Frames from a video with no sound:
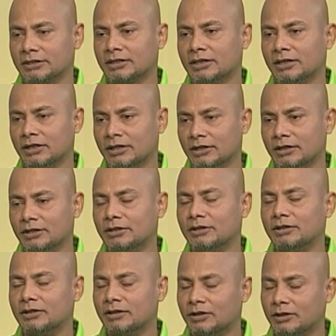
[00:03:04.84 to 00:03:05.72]
একটা
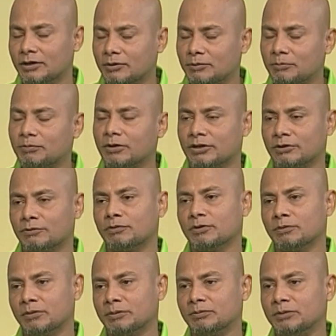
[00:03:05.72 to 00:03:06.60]

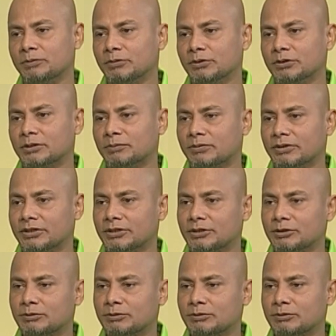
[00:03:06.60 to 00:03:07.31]
প্ল্যাটফর্ম আপনি বলতে পারেন